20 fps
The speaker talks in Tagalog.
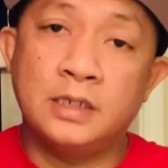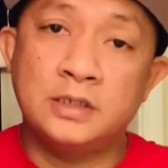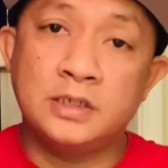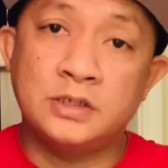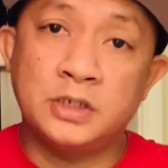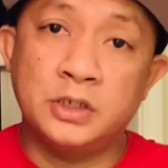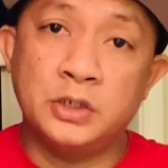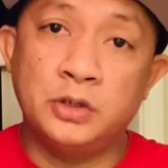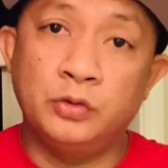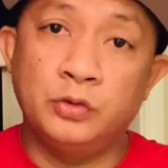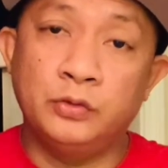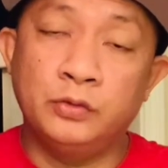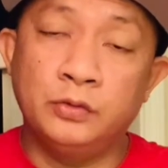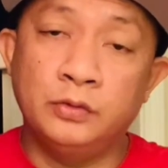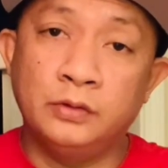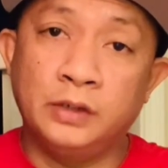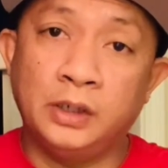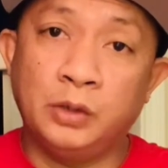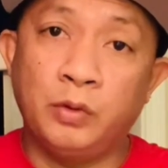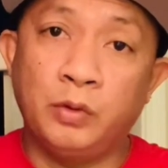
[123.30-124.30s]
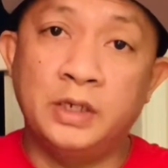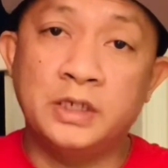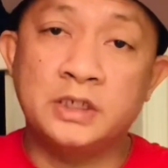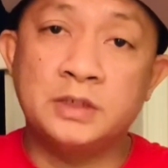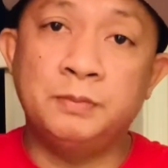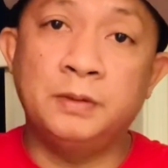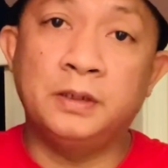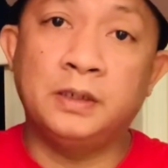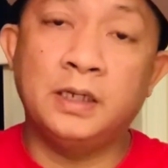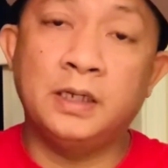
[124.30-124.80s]
nasa sa yung required
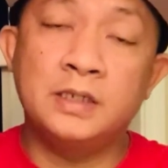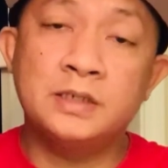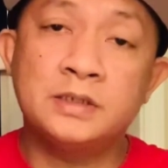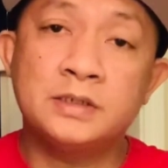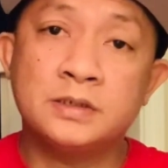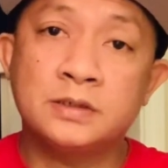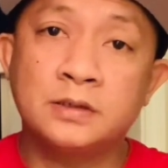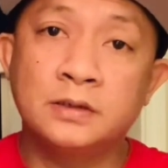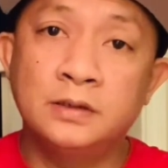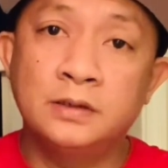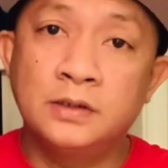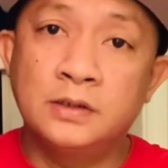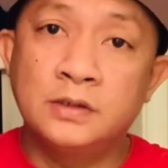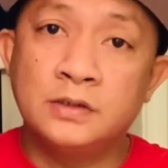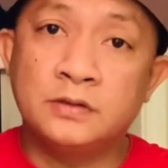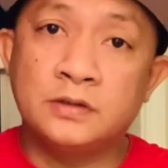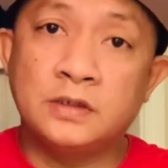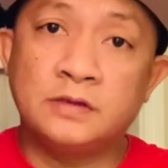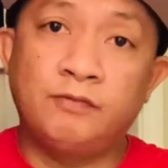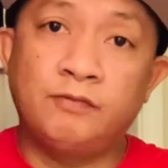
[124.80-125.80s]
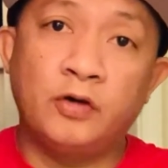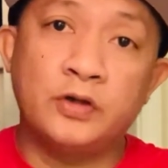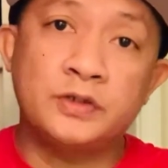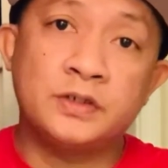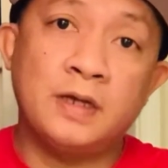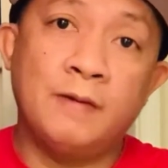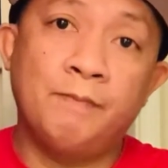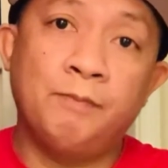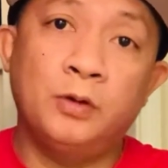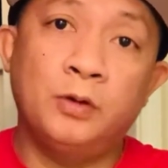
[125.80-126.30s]
experience. Just for
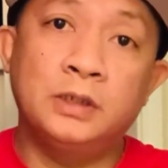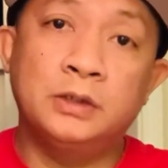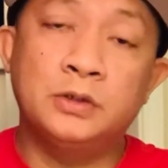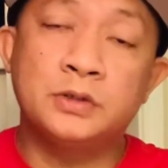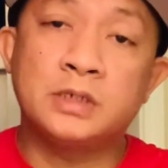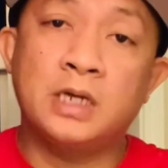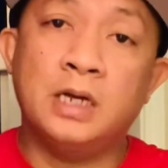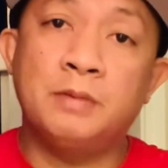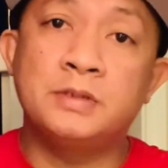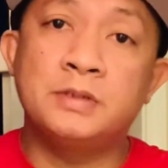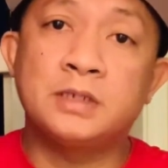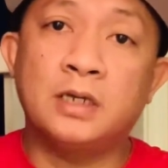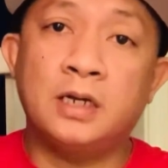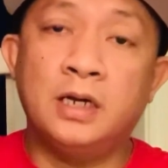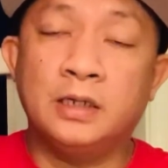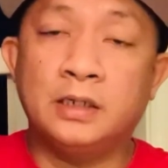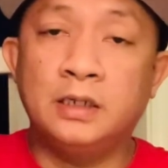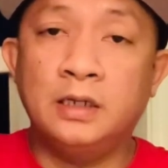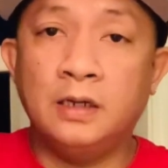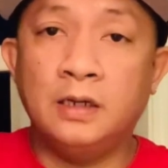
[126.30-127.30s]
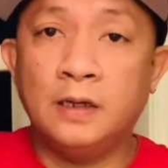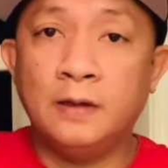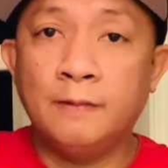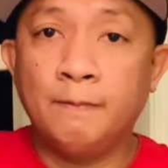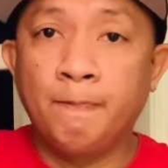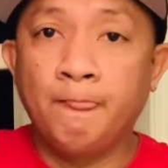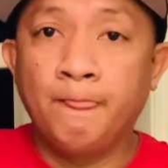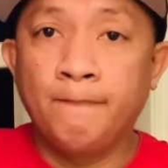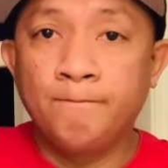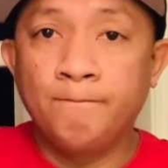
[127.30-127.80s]
example, dito sa amin sa Cargilla, ah,
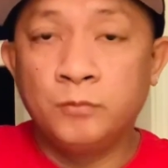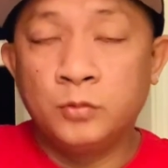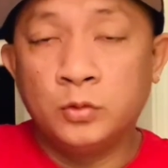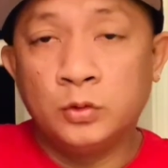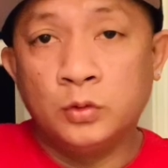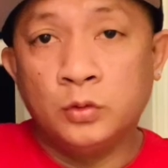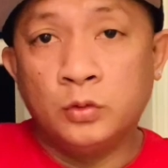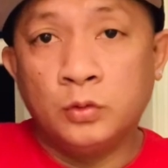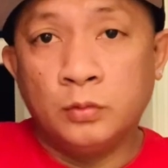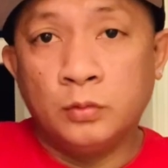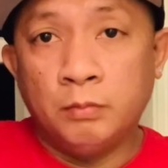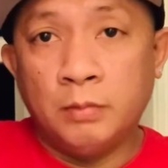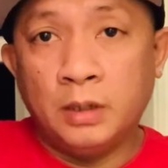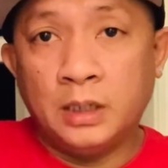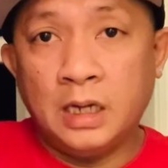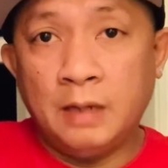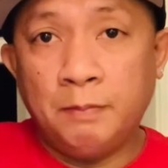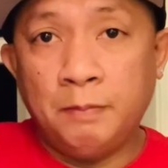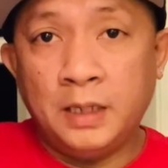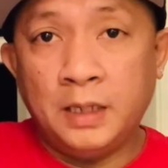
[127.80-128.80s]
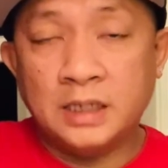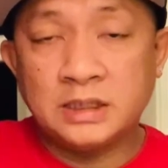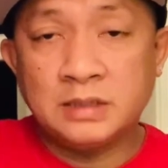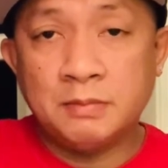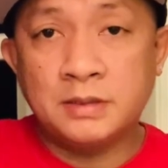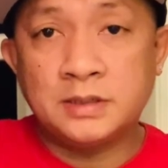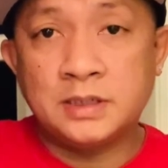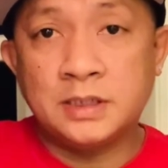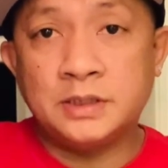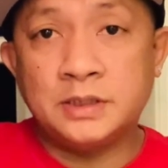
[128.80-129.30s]
mag-apply ka sa
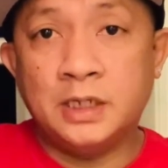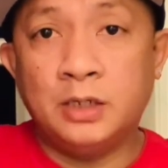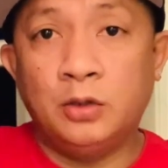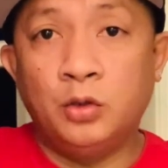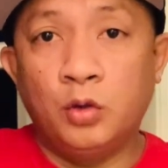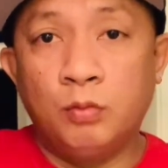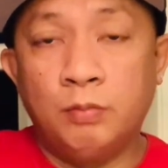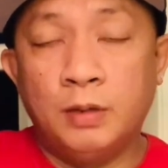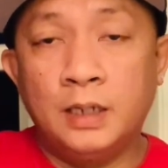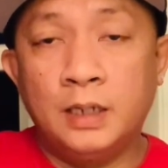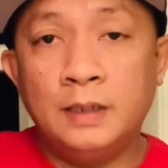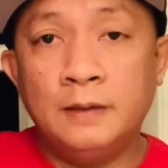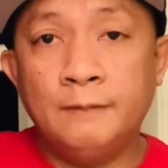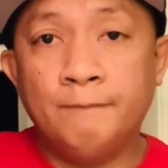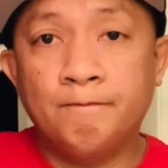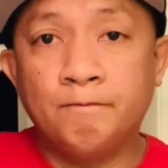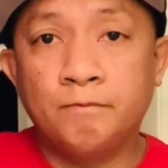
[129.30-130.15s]
Magsaysay Global.